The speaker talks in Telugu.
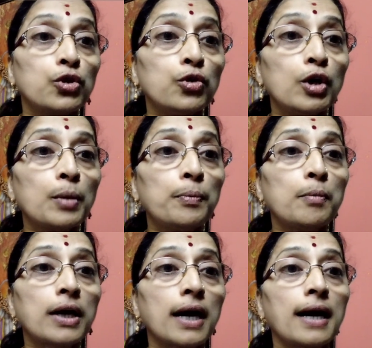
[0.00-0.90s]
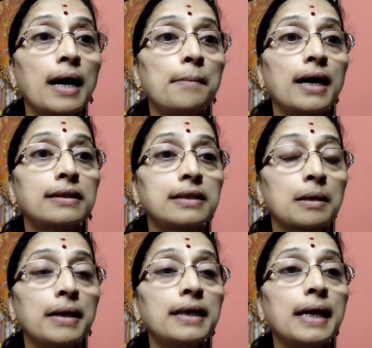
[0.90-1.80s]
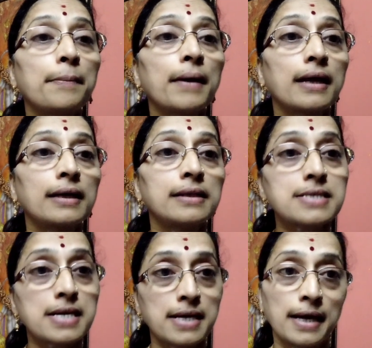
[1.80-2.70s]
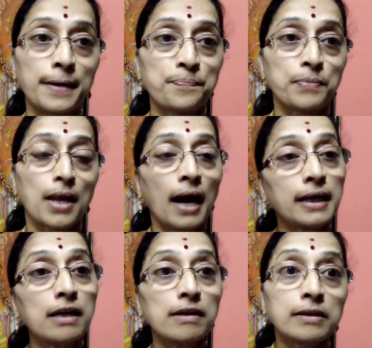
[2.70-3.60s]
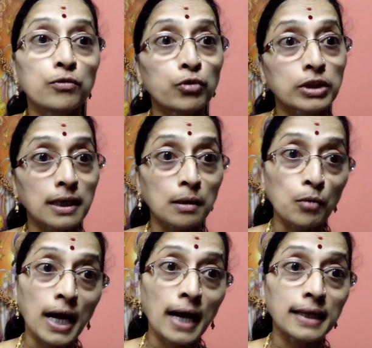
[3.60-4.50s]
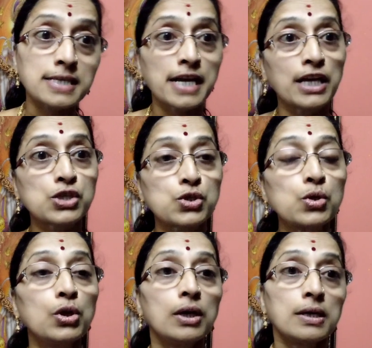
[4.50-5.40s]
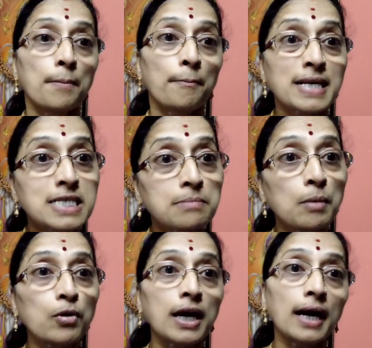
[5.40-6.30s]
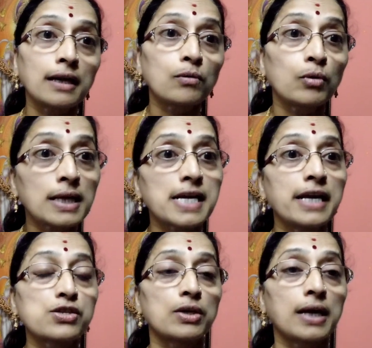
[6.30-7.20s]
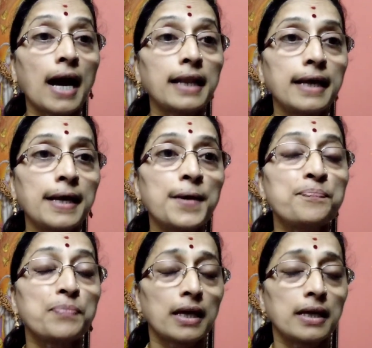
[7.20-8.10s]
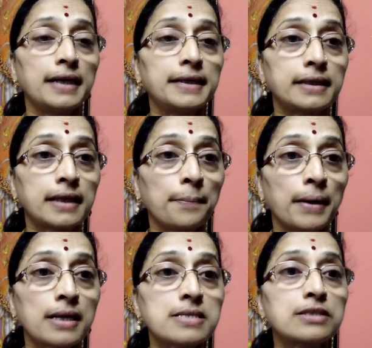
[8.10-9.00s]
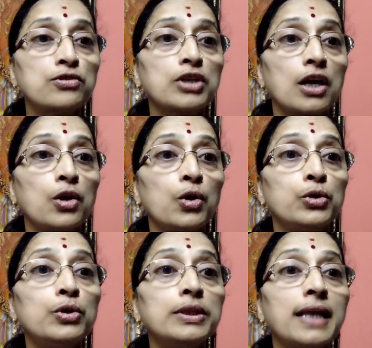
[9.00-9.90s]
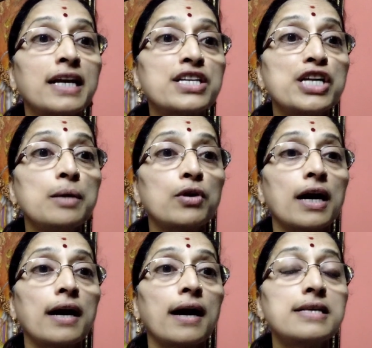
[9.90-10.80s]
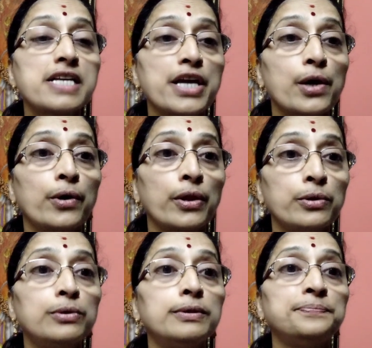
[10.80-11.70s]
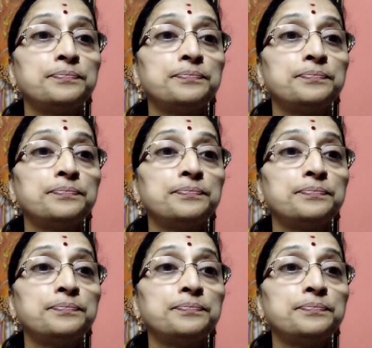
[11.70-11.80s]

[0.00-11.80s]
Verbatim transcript: తూర్పు ముఖంగా మాత్రమే దీపారాధన చేయాలి అంటే ఉత్తర ముఖాన్న చేయొచ్చు పశ్చిమ ముఖాన కూడా చేయొచ్చు కానీ ఎట్టి పరిస్థితులలోనూ దక్షిణ ముఖంగా చేయకూడదు